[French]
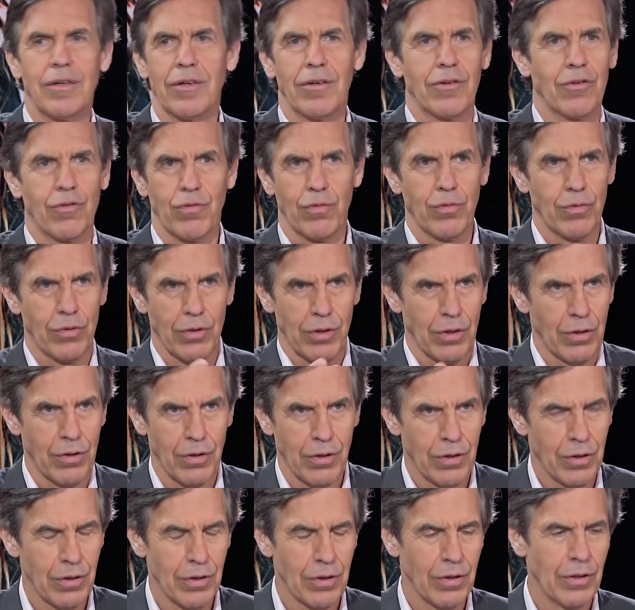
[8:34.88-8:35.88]
je vous
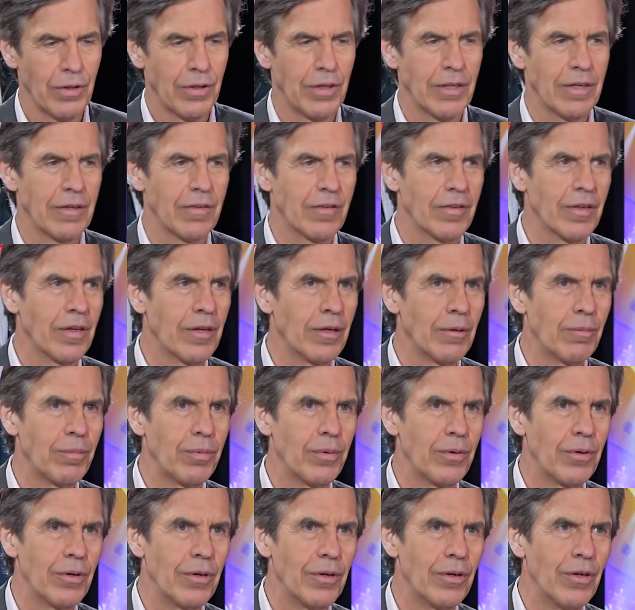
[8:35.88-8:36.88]
donne un
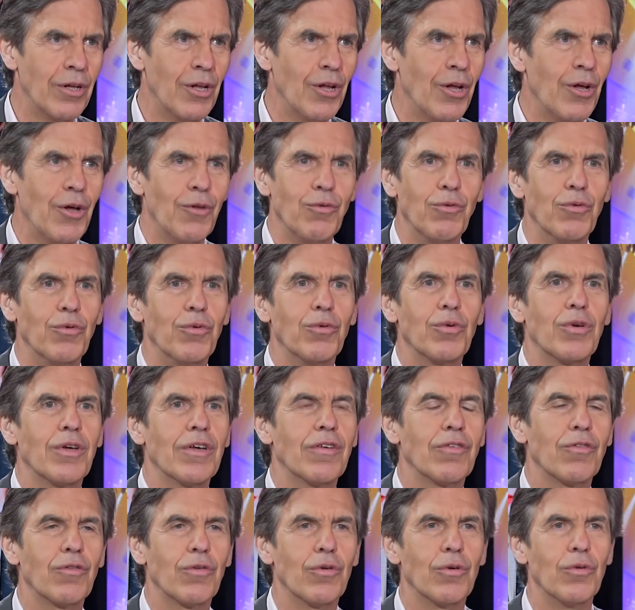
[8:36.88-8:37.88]
exemple, nous nous
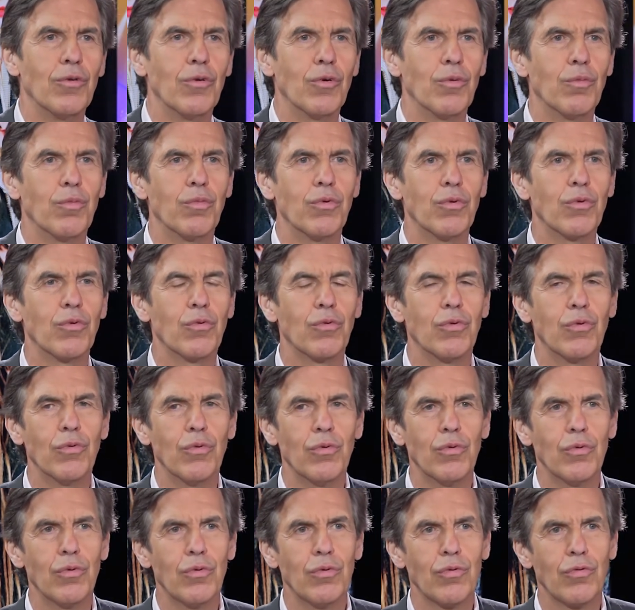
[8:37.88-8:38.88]
questionnons
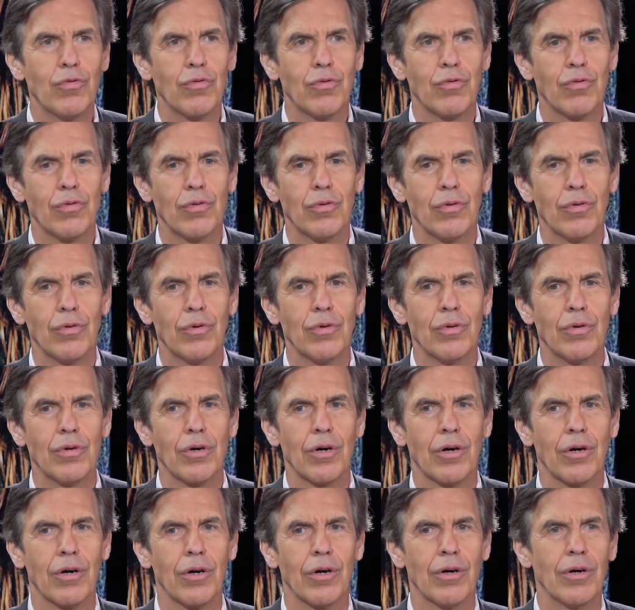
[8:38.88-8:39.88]
beaucoup
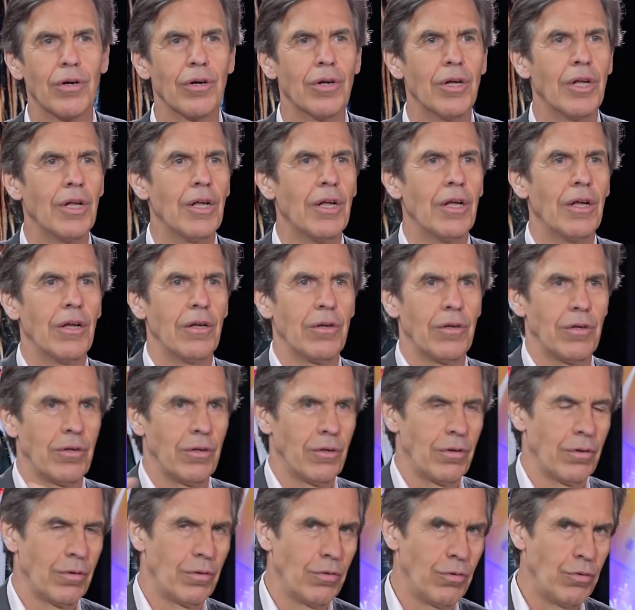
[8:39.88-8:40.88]
sur
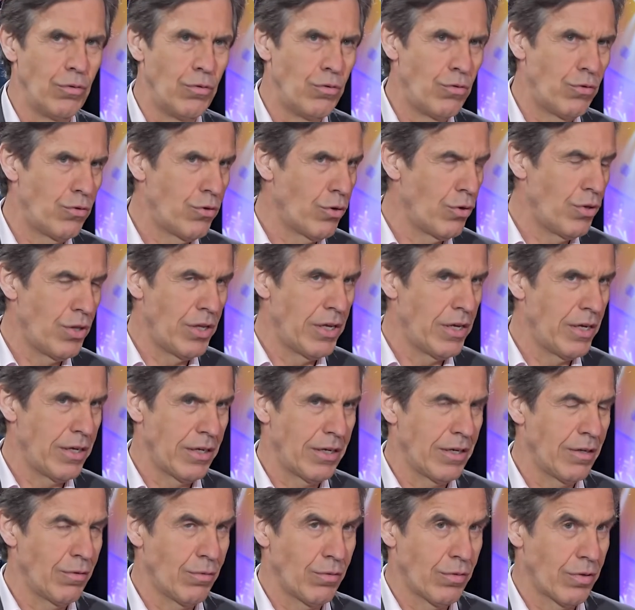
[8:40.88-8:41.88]
une
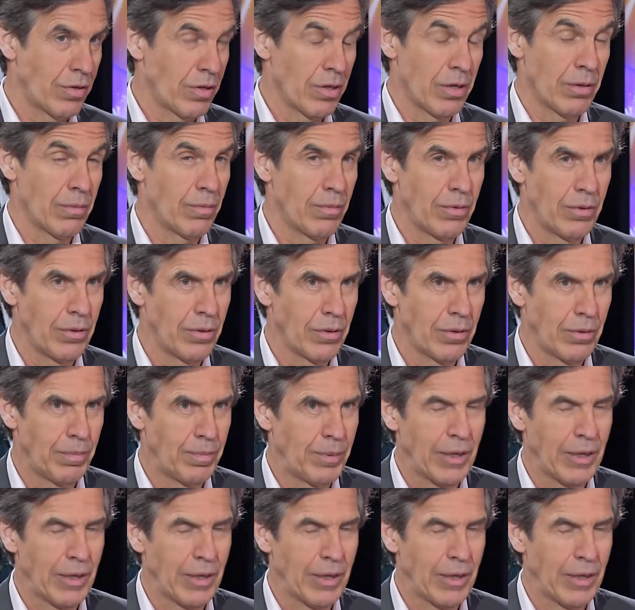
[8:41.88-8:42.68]
donnée qui nous semble